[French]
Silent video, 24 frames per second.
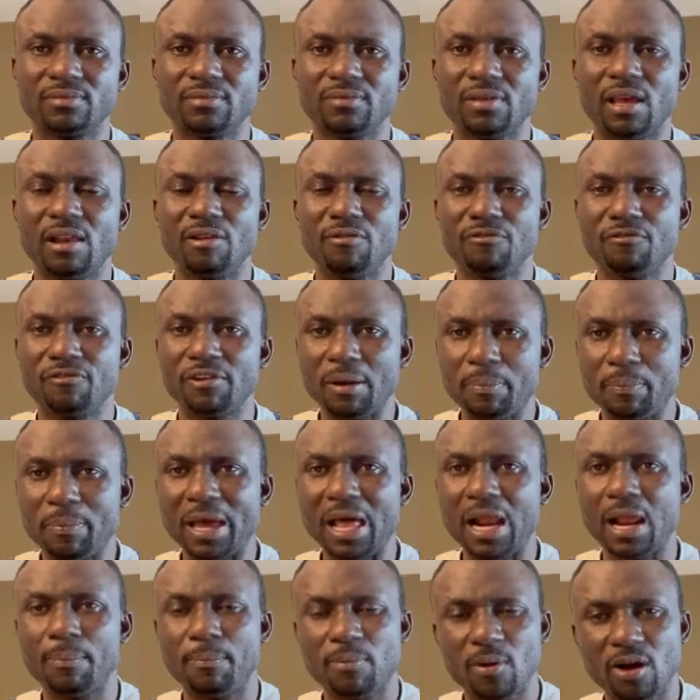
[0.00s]
Elle frappait à
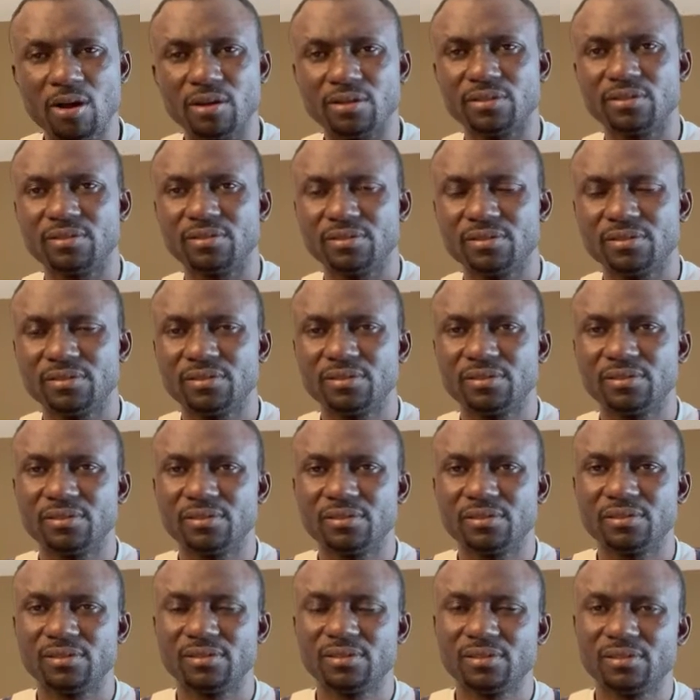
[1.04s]
la porte.
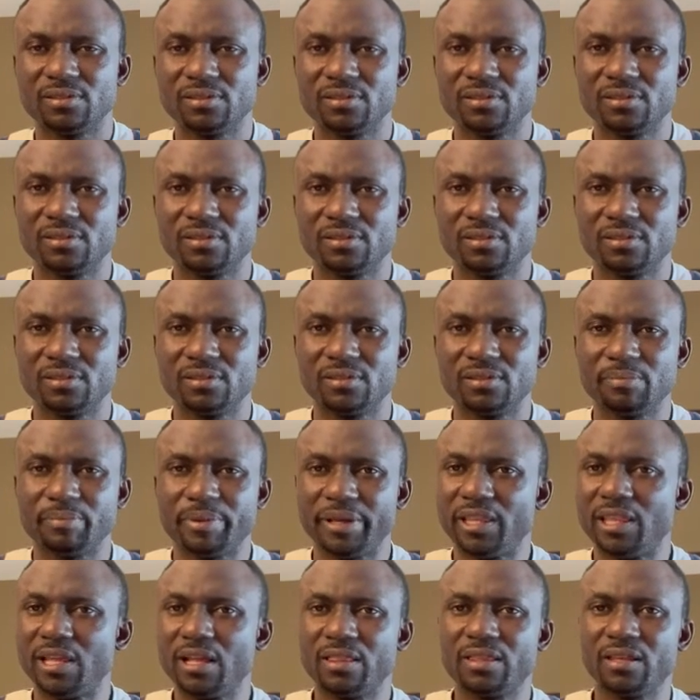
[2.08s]

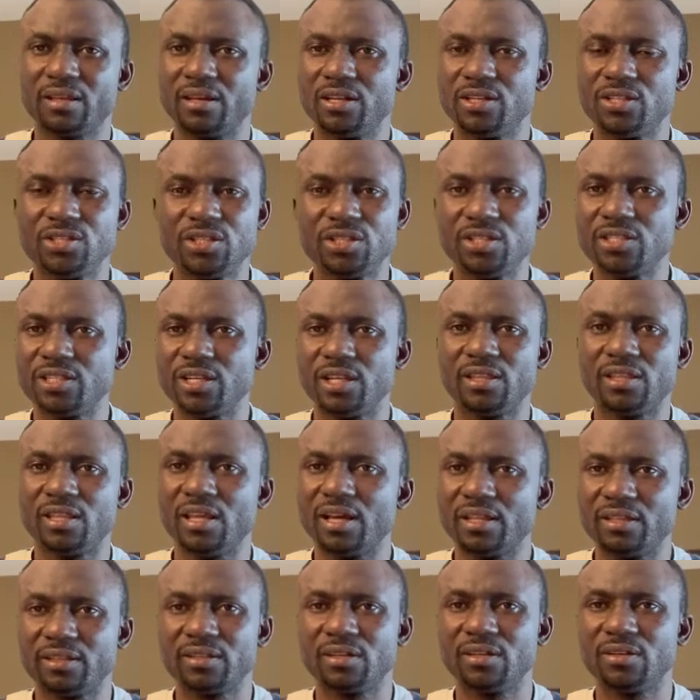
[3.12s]
Peut-être le juge était
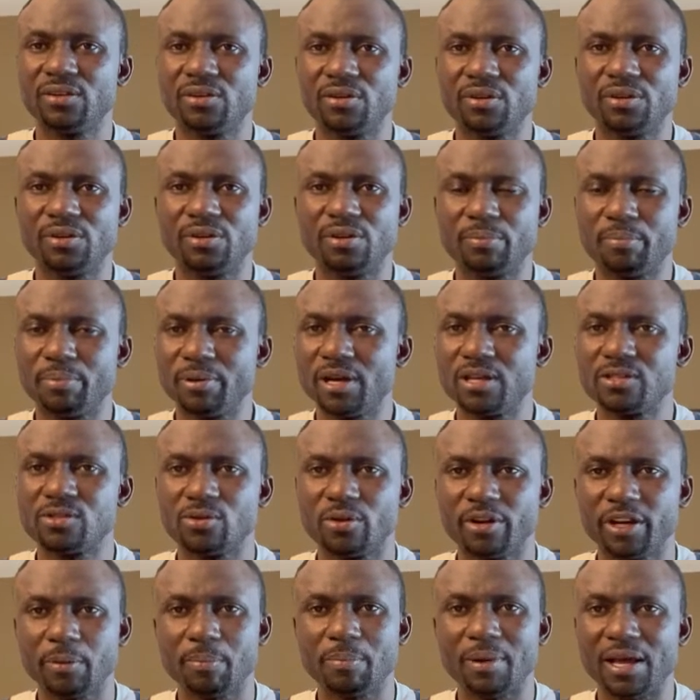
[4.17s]
en train de, prendre
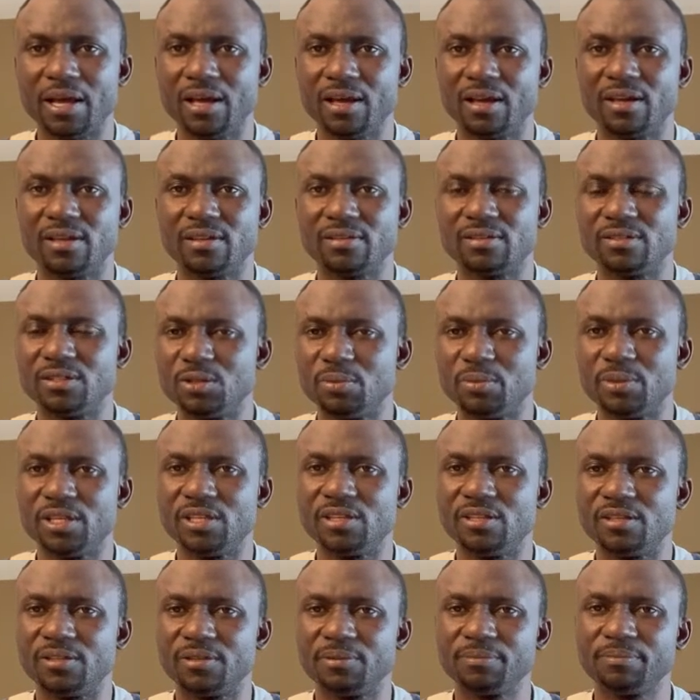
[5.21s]
son repas du
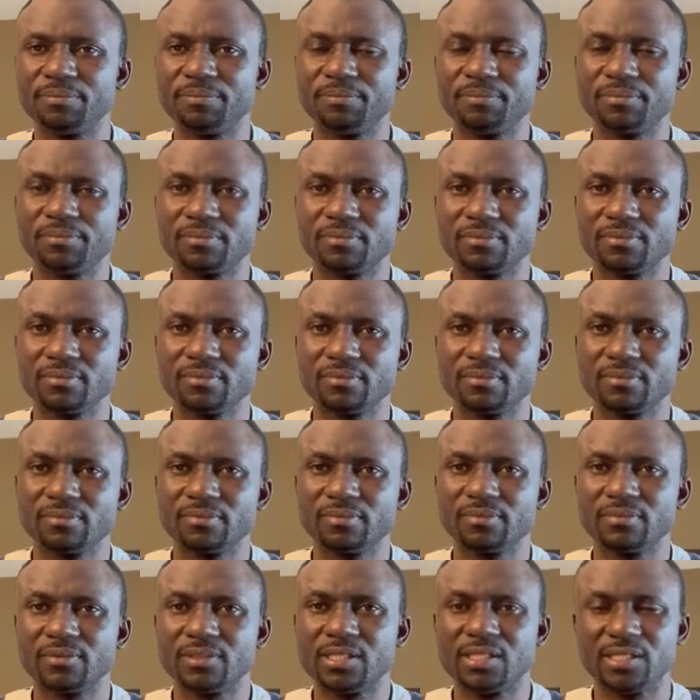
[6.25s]
midi,
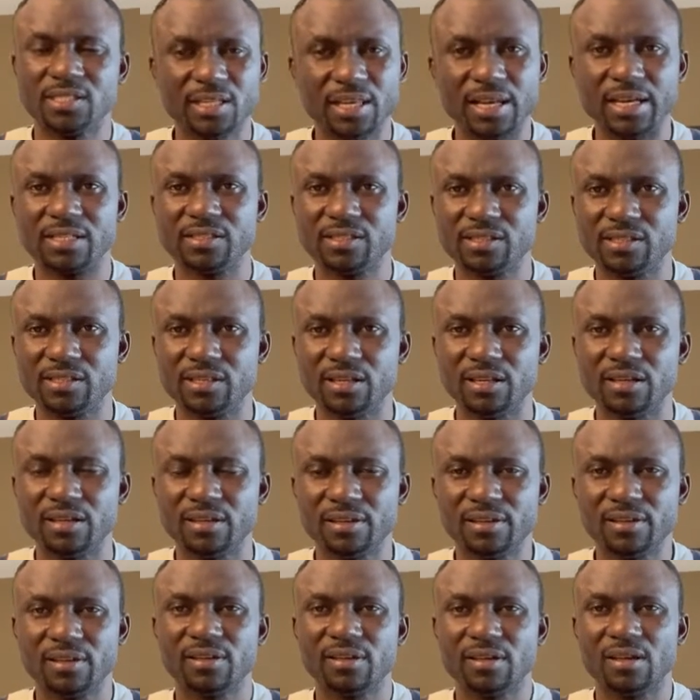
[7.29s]
silencieux
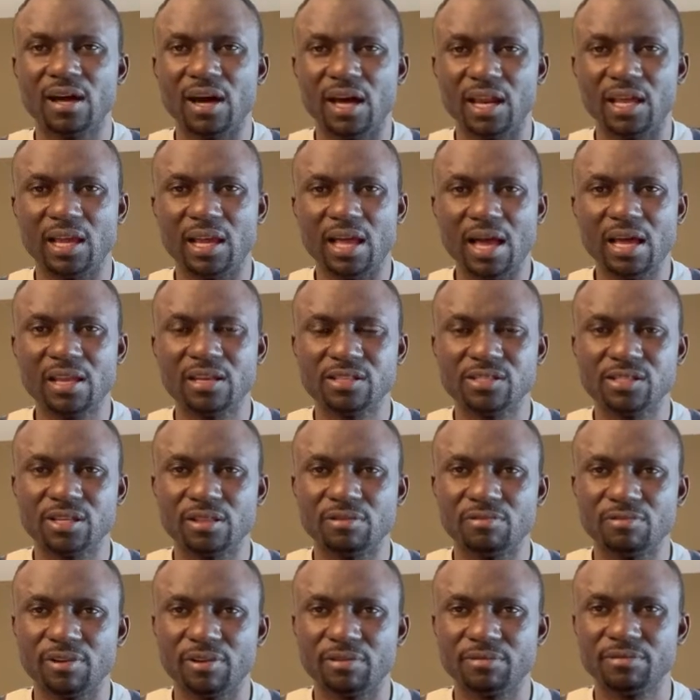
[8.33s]
à l'égard de
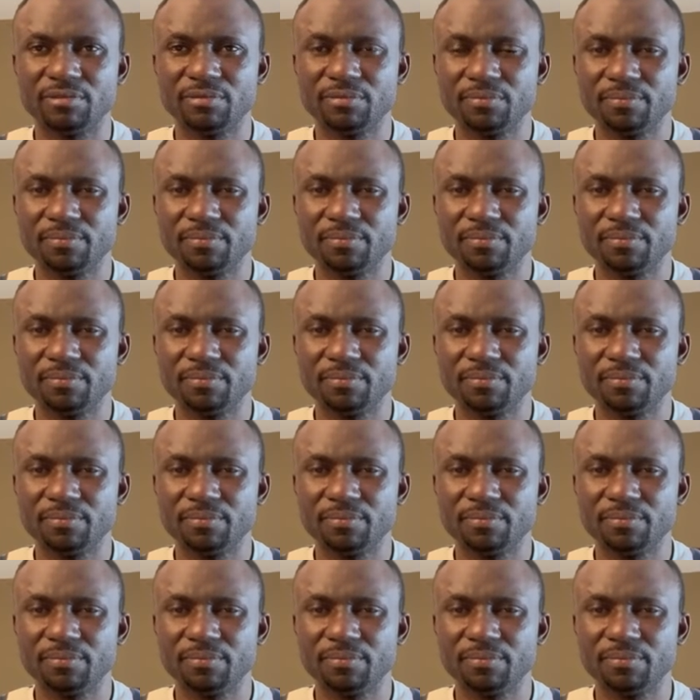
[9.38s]
cette veuve.